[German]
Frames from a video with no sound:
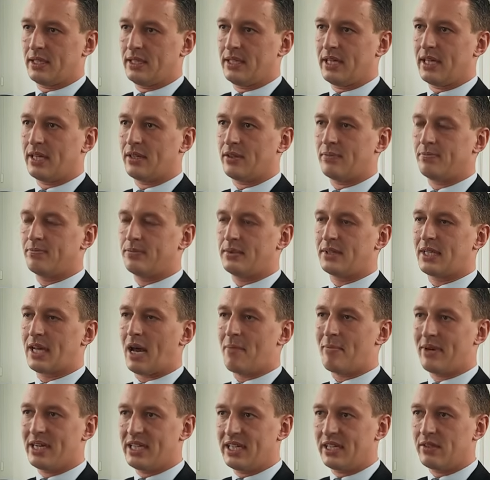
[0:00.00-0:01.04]
der
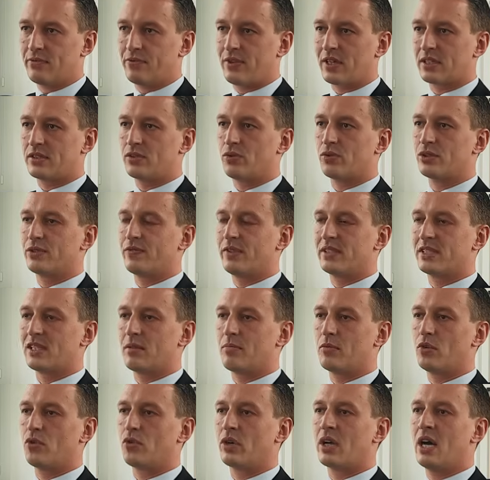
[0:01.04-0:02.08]
damaligen
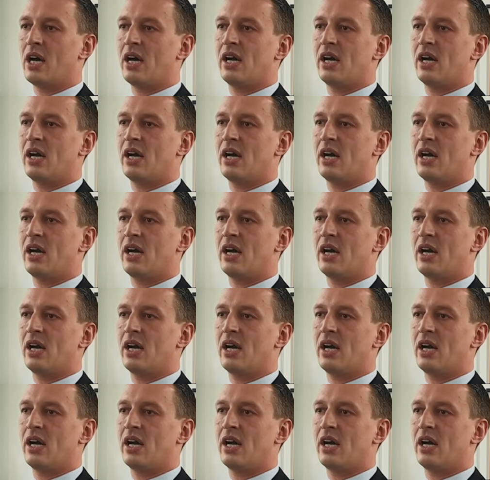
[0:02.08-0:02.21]
Fraktionsversammlung